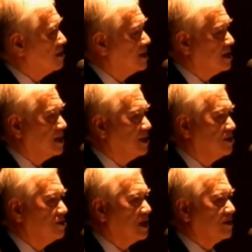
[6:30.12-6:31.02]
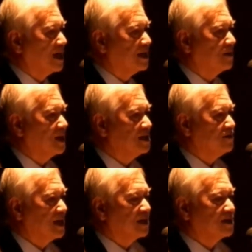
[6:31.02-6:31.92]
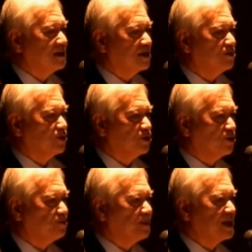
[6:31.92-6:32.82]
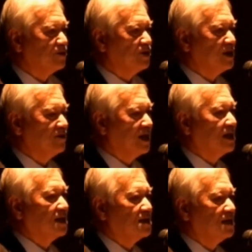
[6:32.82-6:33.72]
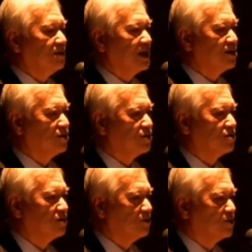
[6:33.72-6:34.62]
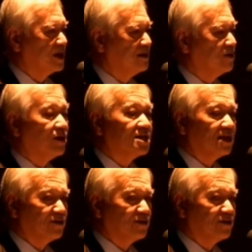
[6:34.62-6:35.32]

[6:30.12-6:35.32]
るいは2010年の頭には少なくともヨーロッパにおいてはリーマンショックの問題は終わった